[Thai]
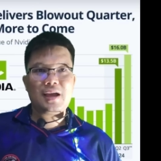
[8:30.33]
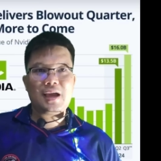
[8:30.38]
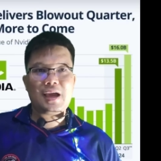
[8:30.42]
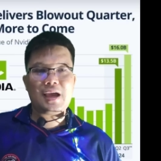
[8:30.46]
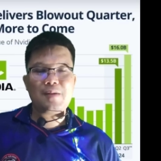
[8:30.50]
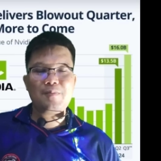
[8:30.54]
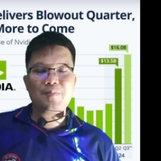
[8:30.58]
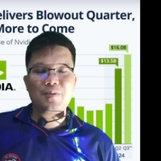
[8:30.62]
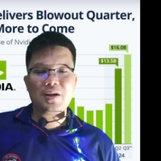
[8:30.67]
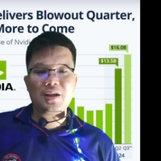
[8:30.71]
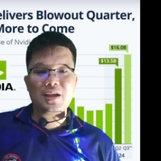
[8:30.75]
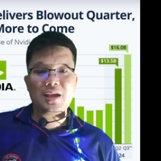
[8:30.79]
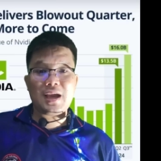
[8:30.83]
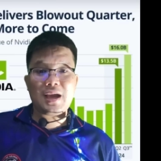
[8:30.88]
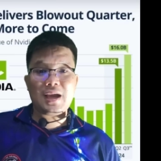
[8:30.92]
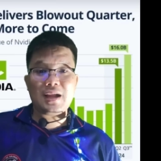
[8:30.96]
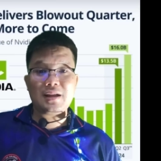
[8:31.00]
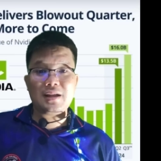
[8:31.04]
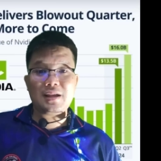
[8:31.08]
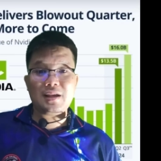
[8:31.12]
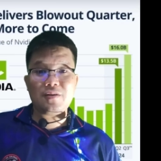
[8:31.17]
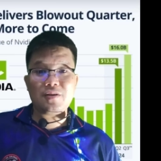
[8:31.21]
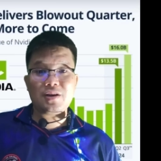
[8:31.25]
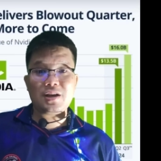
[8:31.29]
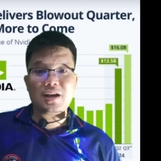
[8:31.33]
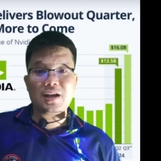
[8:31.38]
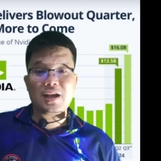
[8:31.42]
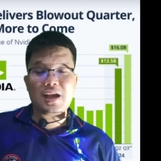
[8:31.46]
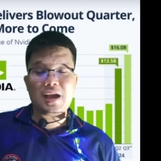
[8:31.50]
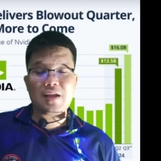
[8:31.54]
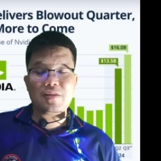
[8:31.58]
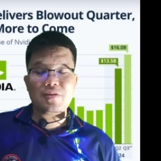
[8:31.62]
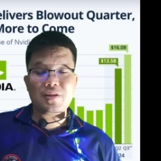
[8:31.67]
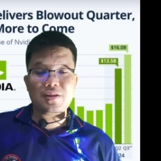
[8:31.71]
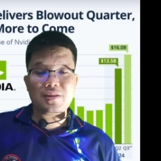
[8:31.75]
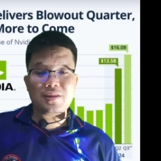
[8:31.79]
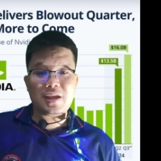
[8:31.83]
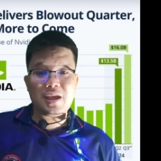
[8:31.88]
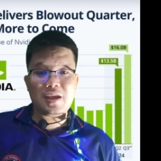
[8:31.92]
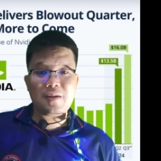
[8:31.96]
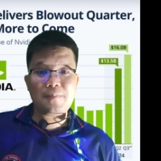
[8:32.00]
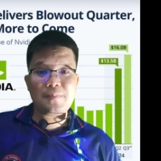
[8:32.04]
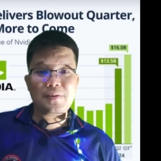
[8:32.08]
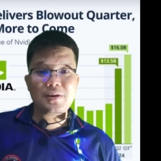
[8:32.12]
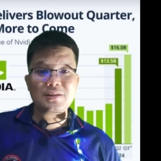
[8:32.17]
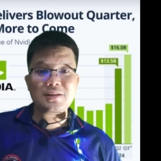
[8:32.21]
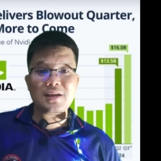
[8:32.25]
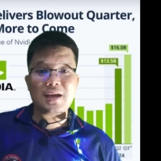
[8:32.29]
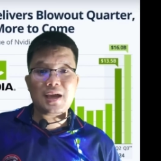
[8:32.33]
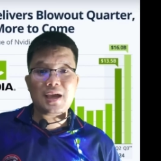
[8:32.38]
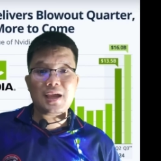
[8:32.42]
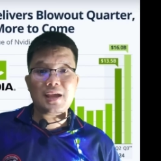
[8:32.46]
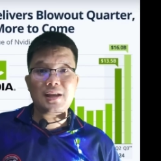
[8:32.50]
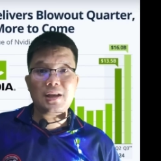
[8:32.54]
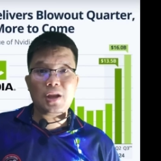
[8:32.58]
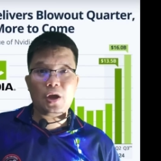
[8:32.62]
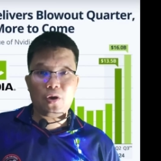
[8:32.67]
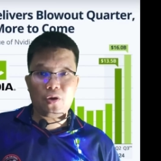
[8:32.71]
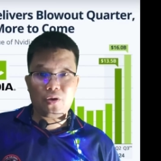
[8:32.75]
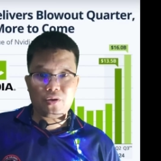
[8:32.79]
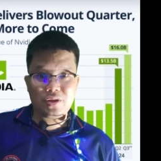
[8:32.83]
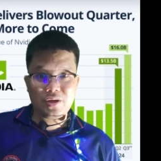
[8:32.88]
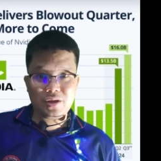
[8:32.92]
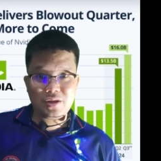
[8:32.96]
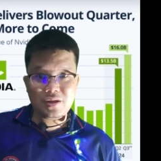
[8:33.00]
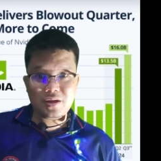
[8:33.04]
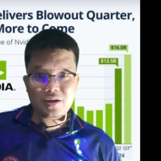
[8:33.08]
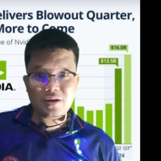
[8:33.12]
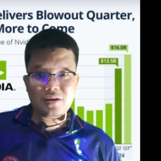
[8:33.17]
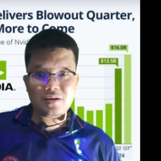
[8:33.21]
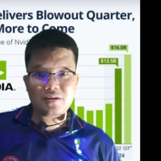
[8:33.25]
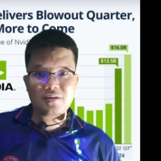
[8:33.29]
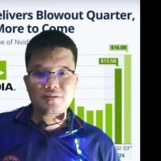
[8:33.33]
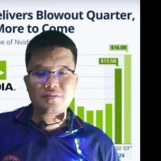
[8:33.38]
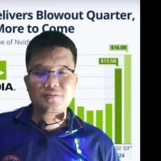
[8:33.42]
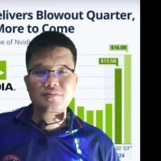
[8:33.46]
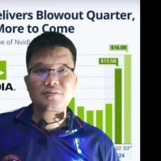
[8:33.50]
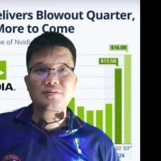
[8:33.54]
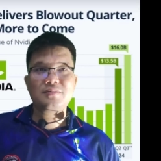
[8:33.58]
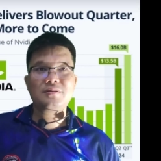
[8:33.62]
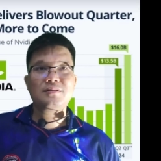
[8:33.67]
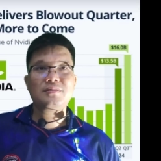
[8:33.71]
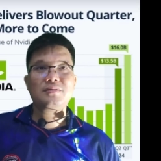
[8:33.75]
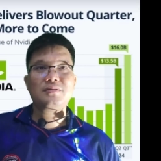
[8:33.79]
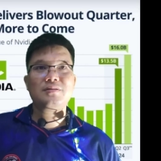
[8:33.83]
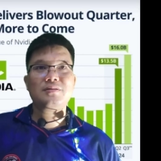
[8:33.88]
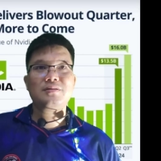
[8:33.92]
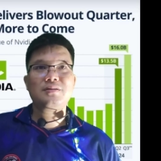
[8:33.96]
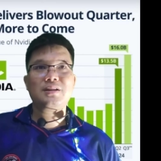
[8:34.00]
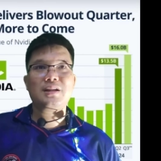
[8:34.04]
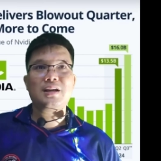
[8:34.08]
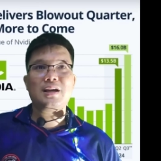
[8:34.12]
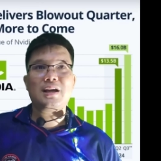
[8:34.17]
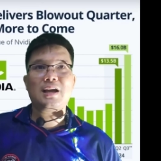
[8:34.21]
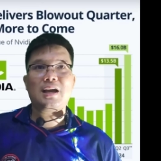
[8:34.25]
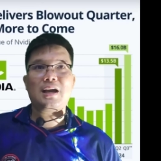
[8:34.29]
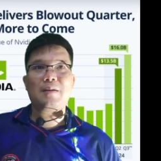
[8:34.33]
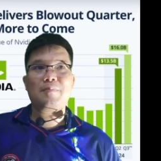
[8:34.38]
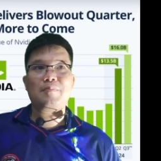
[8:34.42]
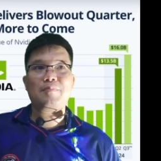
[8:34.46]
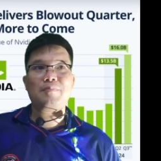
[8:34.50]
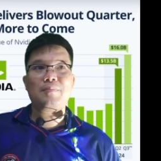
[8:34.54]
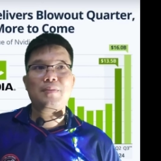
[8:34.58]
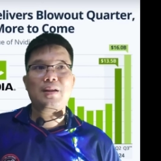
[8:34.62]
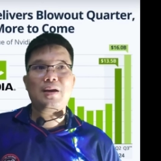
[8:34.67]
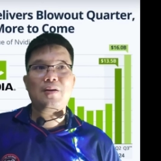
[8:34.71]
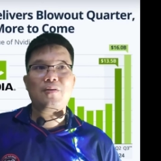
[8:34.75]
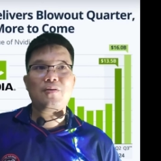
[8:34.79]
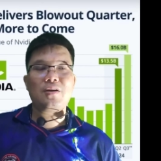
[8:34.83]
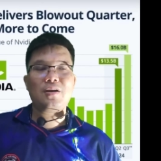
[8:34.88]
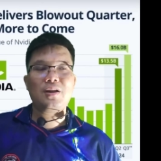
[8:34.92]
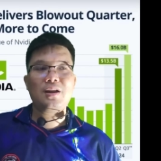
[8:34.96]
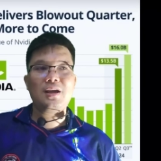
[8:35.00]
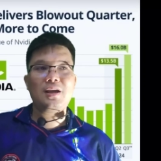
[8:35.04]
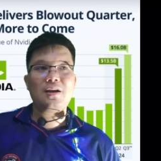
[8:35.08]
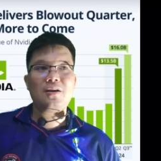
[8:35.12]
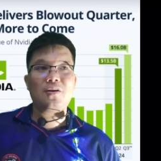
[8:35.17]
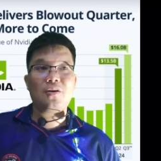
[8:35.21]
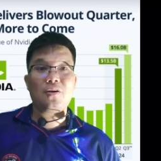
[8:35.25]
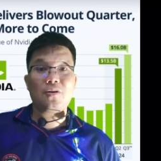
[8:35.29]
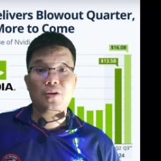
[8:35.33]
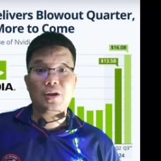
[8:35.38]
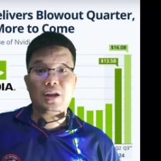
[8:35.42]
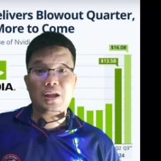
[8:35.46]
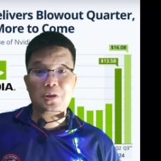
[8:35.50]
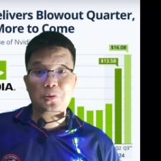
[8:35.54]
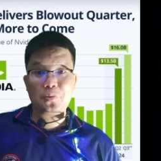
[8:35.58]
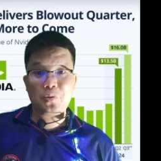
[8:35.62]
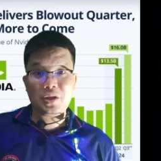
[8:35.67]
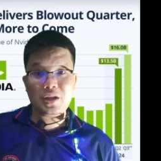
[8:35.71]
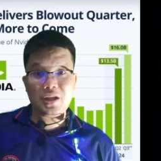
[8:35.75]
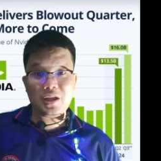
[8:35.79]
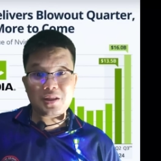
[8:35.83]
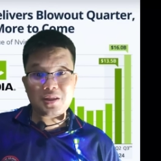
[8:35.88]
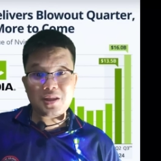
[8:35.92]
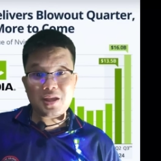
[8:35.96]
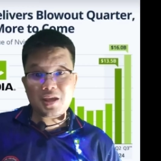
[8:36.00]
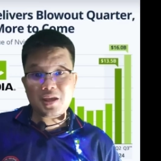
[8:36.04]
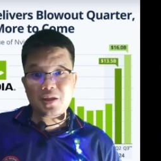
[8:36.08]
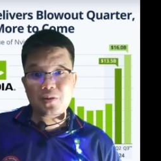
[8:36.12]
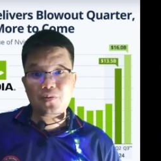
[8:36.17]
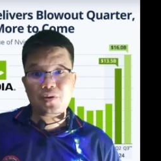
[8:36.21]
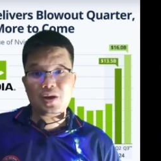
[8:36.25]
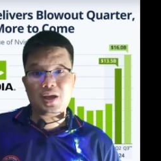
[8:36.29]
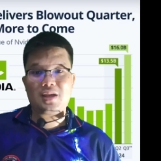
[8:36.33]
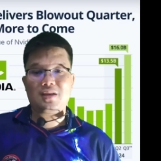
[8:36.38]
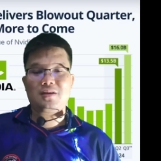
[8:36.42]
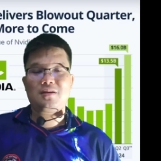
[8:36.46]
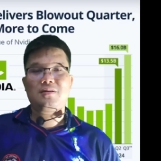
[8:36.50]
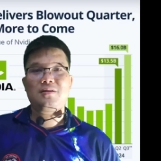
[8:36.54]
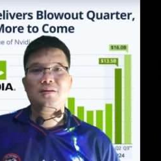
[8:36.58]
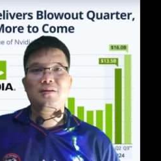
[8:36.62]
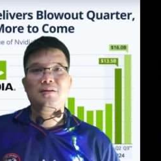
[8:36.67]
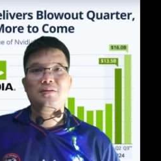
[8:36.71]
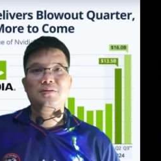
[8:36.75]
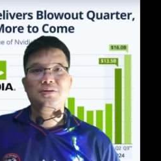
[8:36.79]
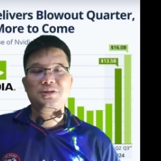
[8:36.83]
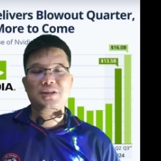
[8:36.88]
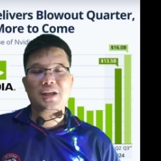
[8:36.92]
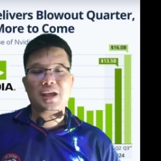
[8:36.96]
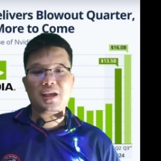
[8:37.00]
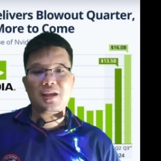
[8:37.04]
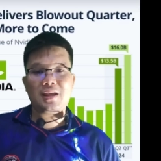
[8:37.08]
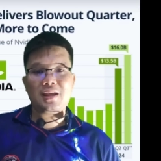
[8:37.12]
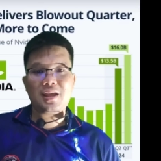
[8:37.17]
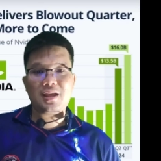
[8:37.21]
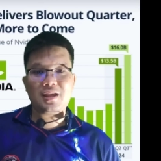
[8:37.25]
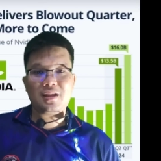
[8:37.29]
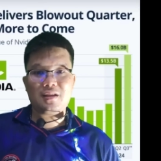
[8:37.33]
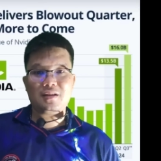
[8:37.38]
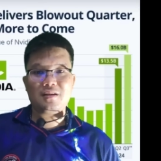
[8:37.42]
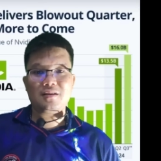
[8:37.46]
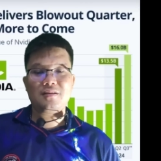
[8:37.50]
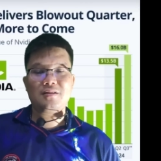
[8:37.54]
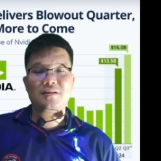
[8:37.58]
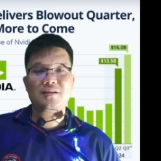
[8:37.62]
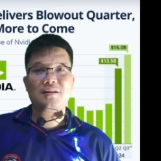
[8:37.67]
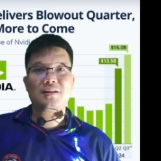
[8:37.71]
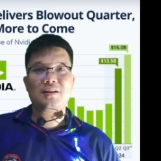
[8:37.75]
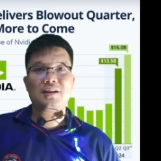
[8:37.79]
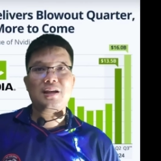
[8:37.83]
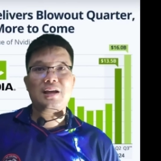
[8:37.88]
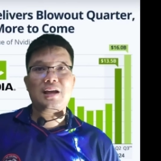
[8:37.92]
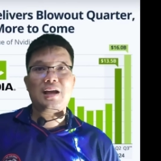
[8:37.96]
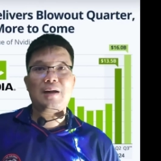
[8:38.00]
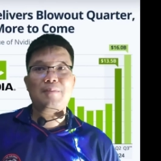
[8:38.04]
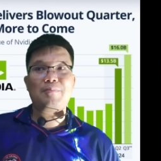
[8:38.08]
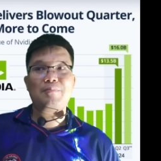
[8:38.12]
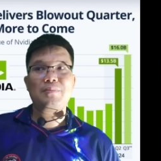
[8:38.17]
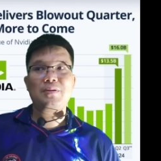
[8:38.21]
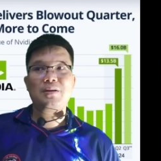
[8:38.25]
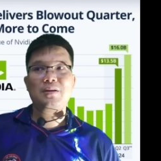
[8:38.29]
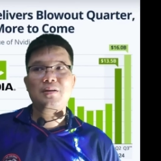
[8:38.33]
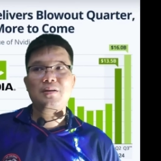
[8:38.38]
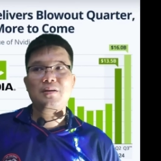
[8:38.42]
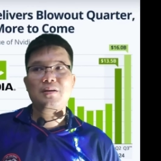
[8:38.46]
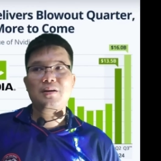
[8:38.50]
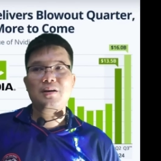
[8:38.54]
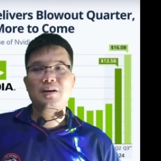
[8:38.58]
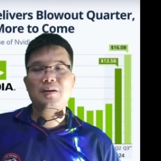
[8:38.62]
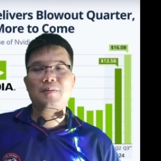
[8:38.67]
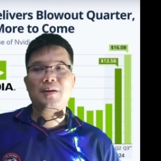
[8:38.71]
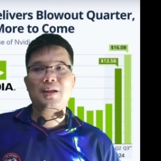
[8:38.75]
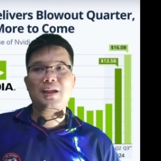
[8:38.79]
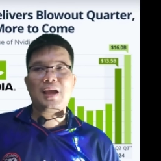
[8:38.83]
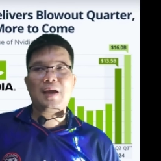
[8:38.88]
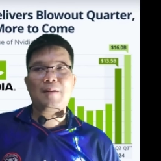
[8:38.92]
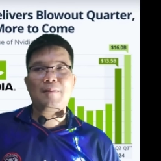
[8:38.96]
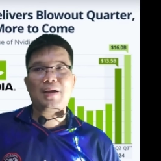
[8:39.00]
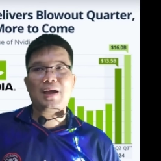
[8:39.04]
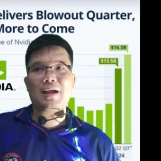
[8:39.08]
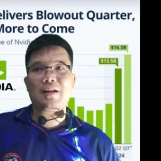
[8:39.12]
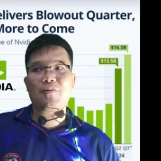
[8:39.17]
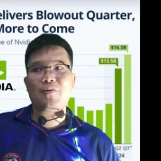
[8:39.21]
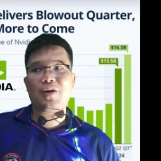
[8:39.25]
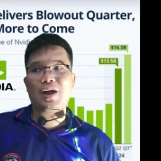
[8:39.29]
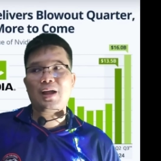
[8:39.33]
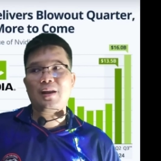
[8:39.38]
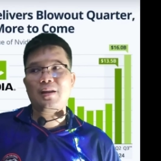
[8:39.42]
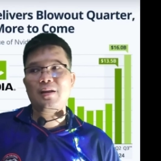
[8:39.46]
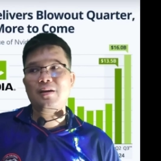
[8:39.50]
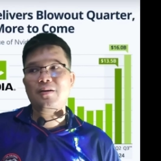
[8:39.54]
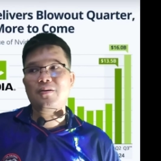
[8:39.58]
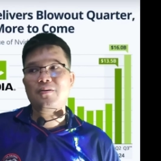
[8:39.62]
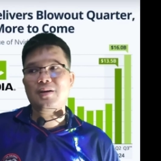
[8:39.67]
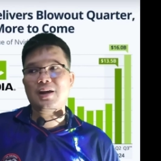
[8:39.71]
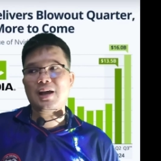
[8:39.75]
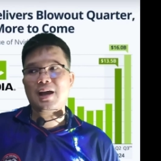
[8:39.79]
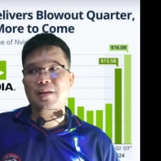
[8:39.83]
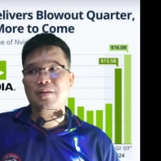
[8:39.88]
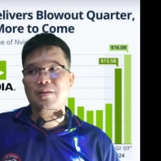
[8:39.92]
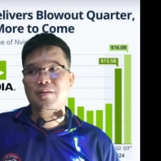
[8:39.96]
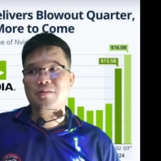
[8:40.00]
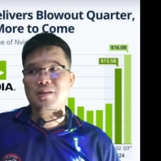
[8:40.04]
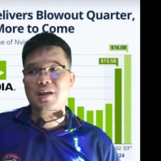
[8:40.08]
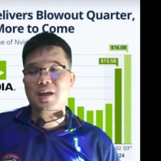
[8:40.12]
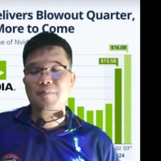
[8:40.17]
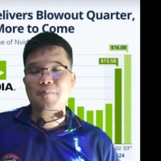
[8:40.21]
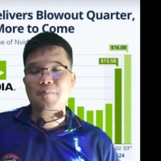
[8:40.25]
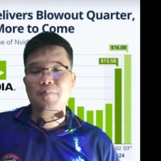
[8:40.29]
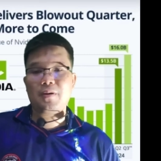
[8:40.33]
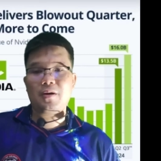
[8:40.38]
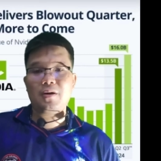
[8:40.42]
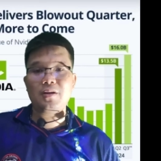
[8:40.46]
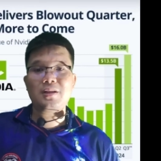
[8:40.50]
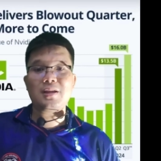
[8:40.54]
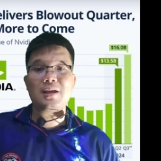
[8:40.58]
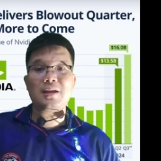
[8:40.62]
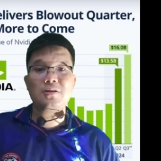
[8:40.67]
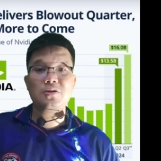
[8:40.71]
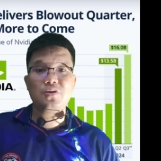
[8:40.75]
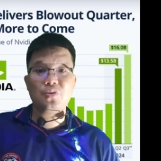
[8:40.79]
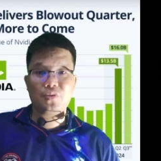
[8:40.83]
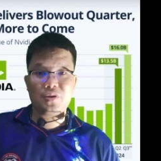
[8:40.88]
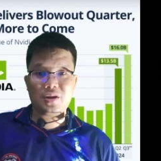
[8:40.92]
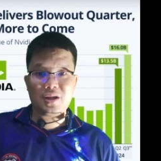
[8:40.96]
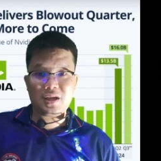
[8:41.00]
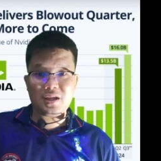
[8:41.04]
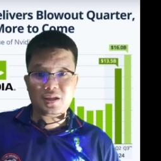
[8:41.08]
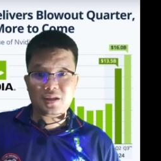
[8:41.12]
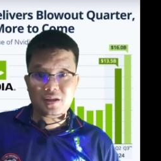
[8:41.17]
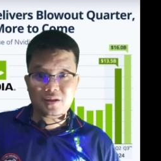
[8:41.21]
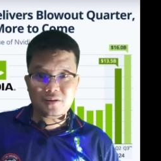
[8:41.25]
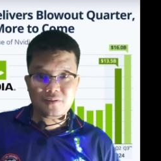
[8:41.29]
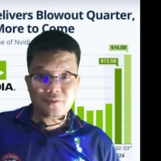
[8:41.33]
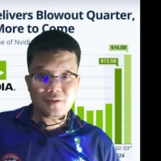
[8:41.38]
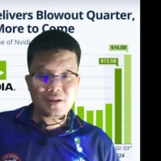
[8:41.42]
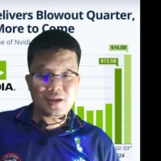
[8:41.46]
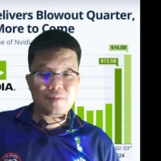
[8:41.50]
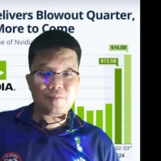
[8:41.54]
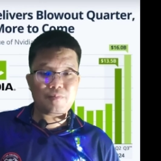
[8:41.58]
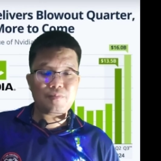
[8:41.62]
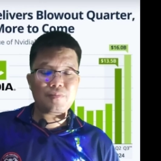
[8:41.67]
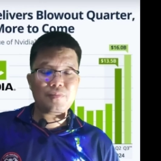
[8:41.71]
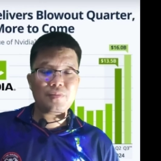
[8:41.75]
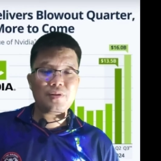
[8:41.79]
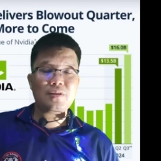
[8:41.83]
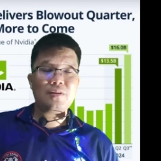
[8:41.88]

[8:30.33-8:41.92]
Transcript: ให้บริการเกี่ยวกับการสเต็กเพื่อจะให้ดอกเยอะๆนะครับแล้วก็เรื่องของ liquidity ด้วย staking นะครับคือพยายามขัดขวางเรื่องของการสเต็กเพราะจะหยุดให้ Ethereum